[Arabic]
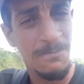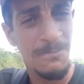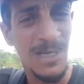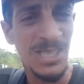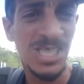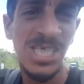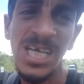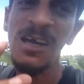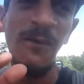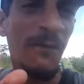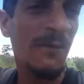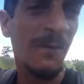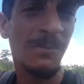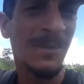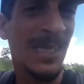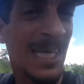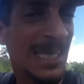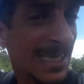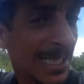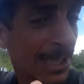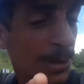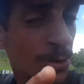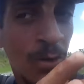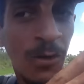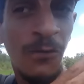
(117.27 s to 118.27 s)
ماشي غير في
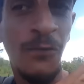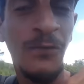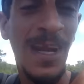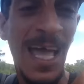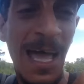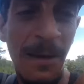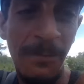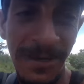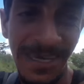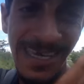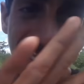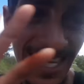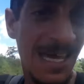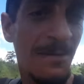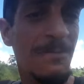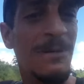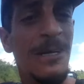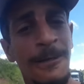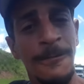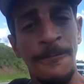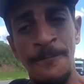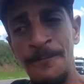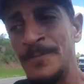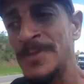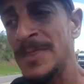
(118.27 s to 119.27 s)
رمضان كتكون في العام كامل
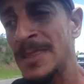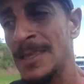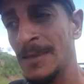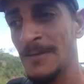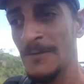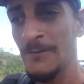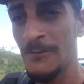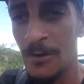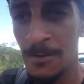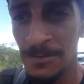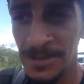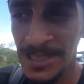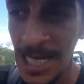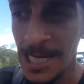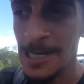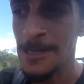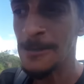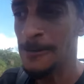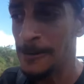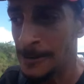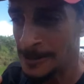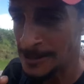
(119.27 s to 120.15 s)
فهمتي